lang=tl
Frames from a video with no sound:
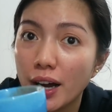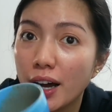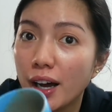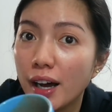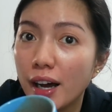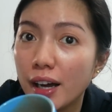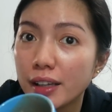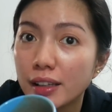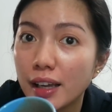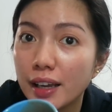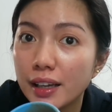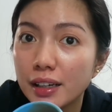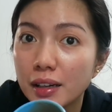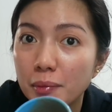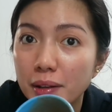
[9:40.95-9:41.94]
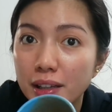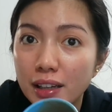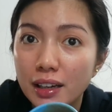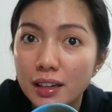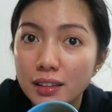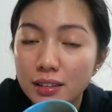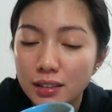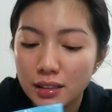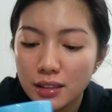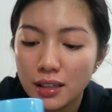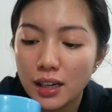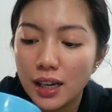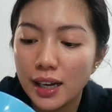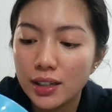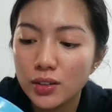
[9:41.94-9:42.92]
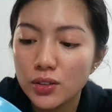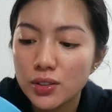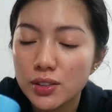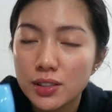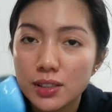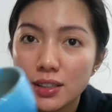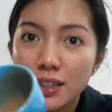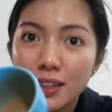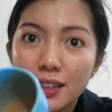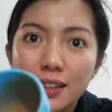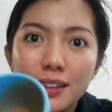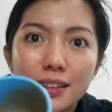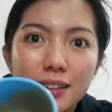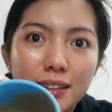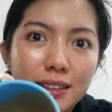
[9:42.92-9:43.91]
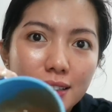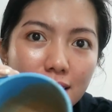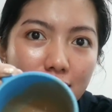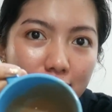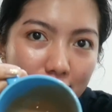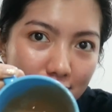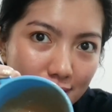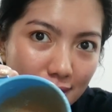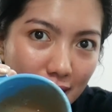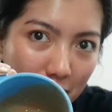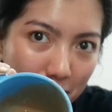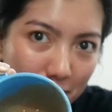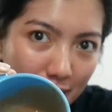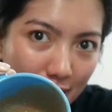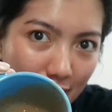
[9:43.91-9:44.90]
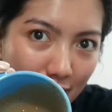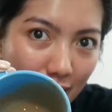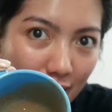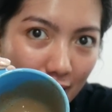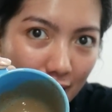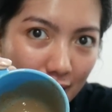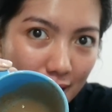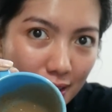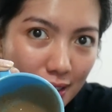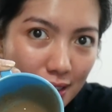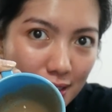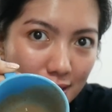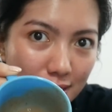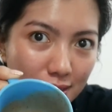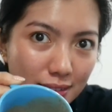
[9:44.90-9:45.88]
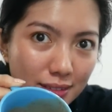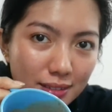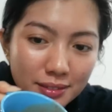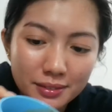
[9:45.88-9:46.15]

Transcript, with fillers: At ayan naman na halos isang drop na lang ang ating ano,